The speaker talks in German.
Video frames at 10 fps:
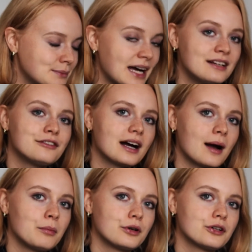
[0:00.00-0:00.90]
Meine
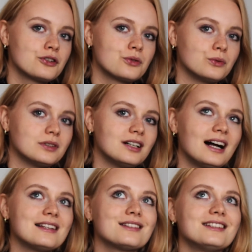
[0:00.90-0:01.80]
Vagabond-Schuhe,
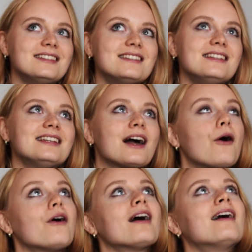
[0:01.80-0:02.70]
also die ziehe ich
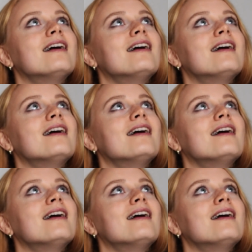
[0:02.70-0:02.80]
auch